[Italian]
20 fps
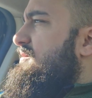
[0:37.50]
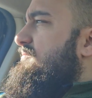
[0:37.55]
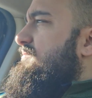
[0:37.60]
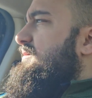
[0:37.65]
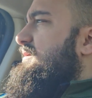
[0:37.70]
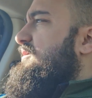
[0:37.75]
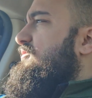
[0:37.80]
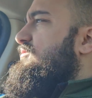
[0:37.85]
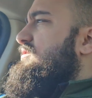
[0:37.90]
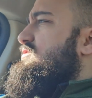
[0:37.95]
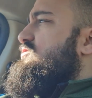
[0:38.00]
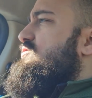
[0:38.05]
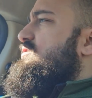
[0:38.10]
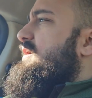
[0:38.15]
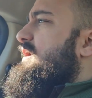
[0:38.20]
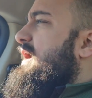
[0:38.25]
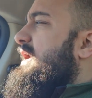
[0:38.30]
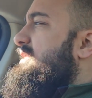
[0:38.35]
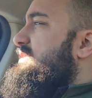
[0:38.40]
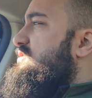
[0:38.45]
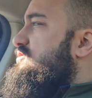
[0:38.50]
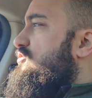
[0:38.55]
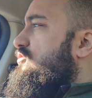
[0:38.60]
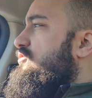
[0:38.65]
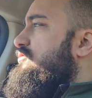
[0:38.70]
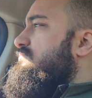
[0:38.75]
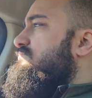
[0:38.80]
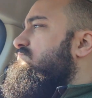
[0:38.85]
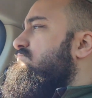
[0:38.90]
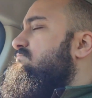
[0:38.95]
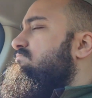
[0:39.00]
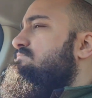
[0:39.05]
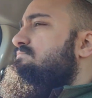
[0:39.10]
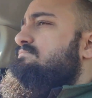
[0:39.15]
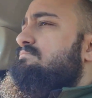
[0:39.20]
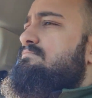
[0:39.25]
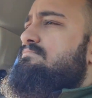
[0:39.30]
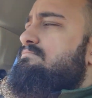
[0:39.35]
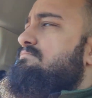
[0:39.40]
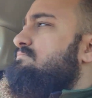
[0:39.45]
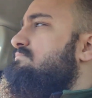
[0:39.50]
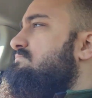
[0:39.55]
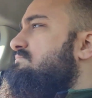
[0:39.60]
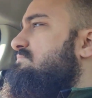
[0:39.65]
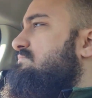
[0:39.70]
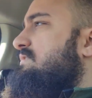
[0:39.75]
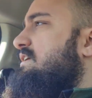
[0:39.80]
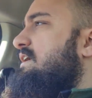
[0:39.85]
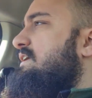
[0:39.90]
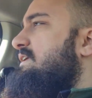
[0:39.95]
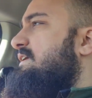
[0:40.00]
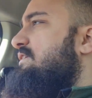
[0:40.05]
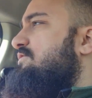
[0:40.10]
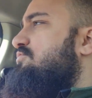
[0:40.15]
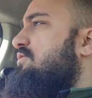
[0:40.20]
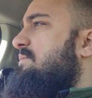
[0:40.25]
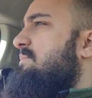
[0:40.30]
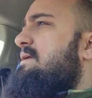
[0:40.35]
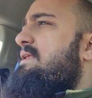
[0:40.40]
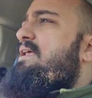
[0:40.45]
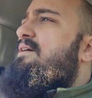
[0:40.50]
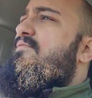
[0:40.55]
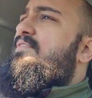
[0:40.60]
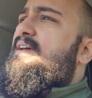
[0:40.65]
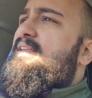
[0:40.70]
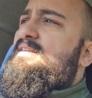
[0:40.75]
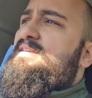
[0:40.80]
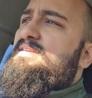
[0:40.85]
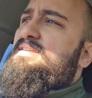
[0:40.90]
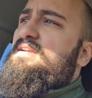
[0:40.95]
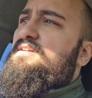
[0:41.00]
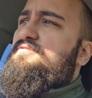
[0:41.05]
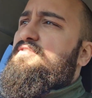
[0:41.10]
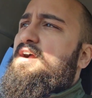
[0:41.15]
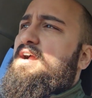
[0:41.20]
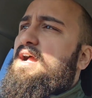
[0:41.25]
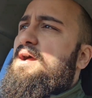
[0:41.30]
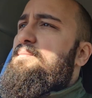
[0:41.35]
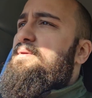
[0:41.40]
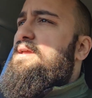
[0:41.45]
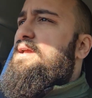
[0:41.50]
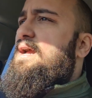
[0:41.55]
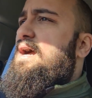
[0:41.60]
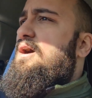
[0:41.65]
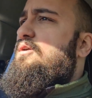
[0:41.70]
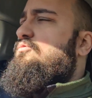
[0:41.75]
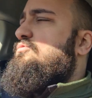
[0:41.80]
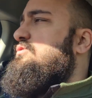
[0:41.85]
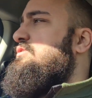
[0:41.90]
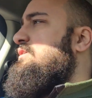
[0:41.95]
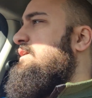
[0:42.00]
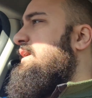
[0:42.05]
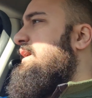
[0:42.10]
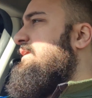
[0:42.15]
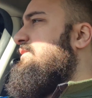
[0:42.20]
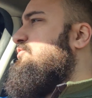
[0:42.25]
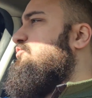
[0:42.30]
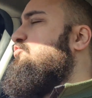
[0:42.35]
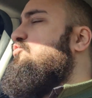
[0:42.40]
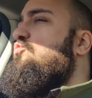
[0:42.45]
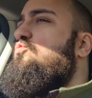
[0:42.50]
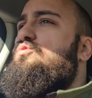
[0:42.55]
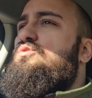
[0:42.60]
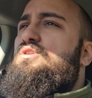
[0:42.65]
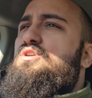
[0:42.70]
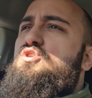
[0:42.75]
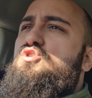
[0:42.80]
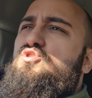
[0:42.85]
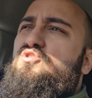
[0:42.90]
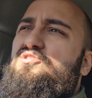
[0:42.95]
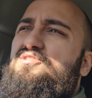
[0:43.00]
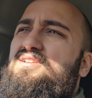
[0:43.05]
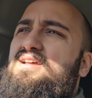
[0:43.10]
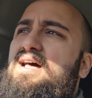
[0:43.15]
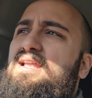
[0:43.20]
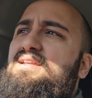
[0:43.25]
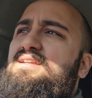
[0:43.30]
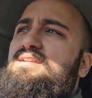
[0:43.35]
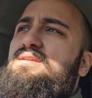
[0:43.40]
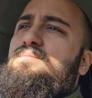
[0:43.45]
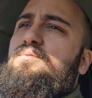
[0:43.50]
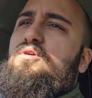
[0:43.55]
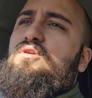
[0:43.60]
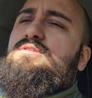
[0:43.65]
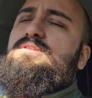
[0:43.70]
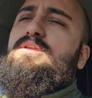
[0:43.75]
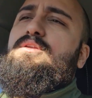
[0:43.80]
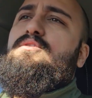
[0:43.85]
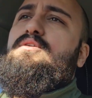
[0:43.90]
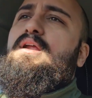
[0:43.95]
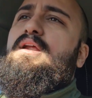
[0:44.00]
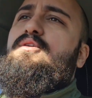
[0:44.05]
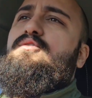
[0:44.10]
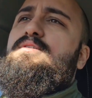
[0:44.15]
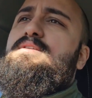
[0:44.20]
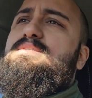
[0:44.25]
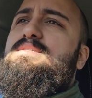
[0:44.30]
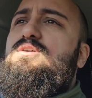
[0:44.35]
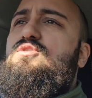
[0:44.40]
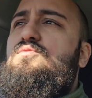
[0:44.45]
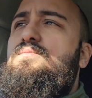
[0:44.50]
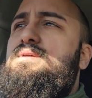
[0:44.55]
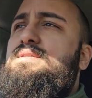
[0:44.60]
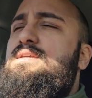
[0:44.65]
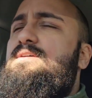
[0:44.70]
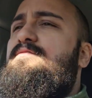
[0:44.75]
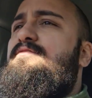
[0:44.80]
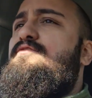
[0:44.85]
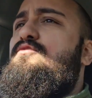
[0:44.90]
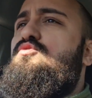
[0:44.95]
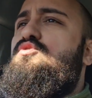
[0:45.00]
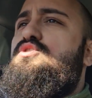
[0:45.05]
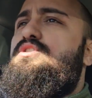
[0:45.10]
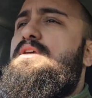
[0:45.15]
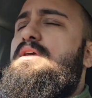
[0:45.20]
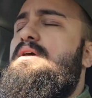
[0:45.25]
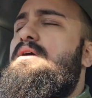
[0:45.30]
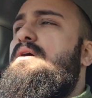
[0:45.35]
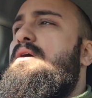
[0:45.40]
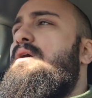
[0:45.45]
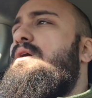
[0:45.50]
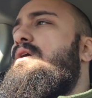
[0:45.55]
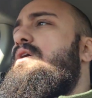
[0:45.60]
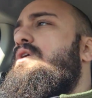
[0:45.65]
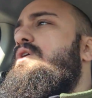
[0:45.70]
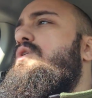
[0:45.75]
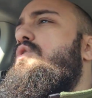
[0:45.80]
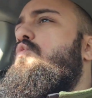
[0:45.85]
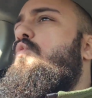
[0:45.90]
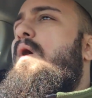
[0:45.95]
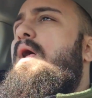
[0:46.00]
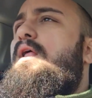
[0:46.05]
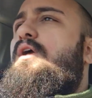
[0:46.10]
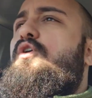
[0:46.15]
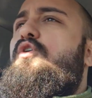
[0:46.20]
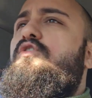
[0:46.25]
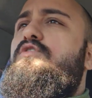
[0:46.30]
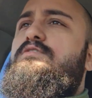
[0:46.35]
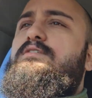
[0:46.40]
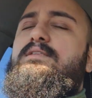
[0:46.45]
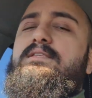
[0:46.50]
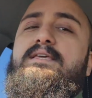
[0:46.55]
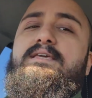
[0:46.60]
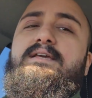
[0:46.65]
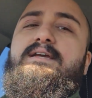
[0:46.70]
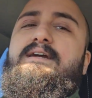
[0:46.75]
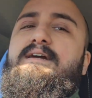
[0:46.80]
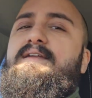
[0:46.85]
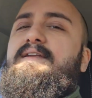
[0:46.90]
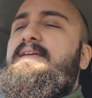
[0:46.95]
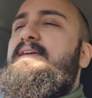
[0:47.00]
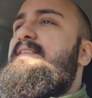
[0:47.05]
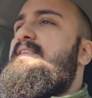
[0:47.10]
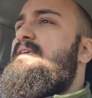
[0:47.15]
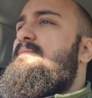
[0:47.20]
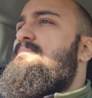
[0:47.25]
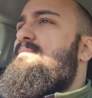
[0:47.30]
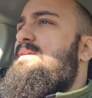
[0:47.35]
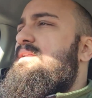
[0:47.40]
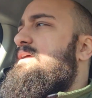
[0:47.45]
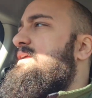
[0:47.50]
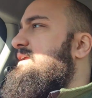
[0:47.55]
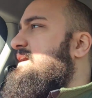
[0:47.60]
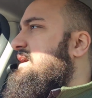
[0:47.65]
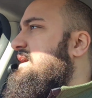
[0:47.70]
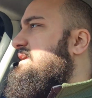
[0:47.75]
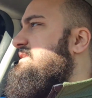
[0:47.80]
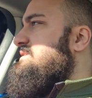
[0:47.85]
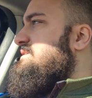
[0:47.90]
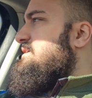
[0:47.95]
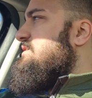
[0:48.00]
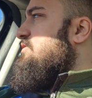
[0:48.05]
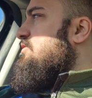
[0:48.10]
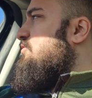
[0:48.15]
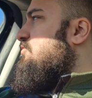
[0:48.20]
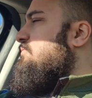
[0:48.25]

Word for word: perché questo ragazzo mh, mm, che nel 2023 fa coming out e tutti i giornali riportano la notizia come se fosse qualcosa di incredibile, ragazzi, no?